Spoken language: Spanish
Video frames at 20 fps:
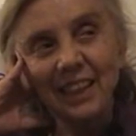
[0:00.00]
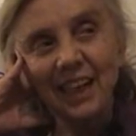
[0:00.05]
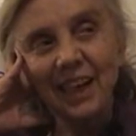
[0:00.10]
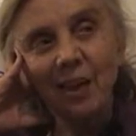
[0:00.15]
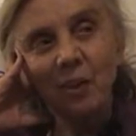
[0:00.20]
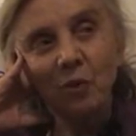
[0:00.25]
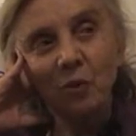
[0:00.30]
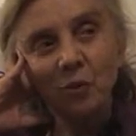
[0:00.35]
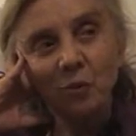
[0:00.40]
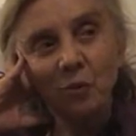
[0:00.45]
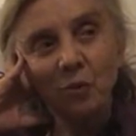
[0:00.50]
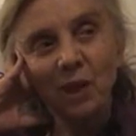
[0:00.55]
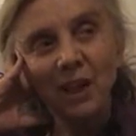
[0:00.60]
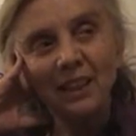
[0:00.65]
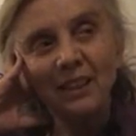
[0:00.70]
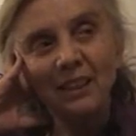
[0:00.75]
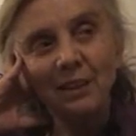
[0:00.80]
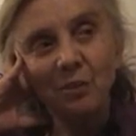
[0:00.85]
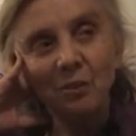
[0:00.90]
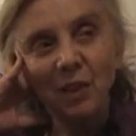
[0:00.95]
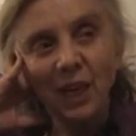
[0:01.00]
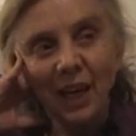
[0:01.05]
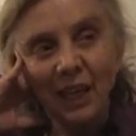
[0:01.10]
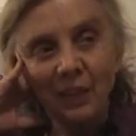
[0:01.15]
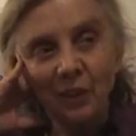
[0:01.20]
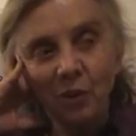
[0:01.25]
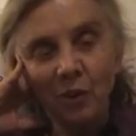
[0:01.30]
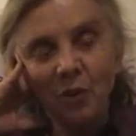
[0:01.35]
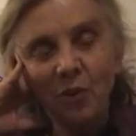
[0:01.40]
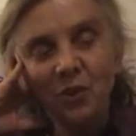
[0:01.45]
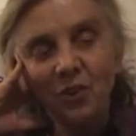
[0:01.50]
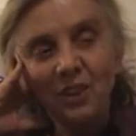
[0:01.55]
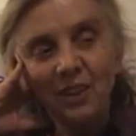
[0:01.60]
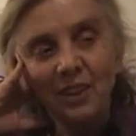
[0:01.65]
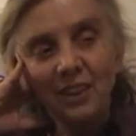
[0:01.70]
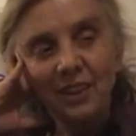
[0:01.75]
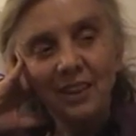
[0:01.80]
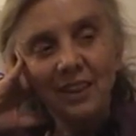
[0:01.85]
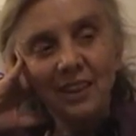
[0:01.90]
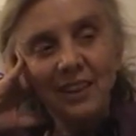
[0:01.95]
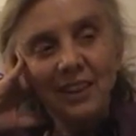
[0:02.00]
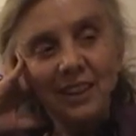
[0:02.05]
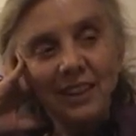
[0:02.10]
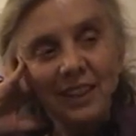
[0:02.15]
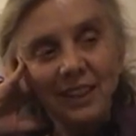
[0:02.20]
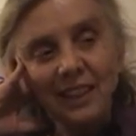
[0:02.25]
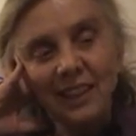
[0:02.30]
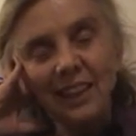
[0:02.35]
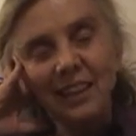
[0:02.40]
que hago durante un año y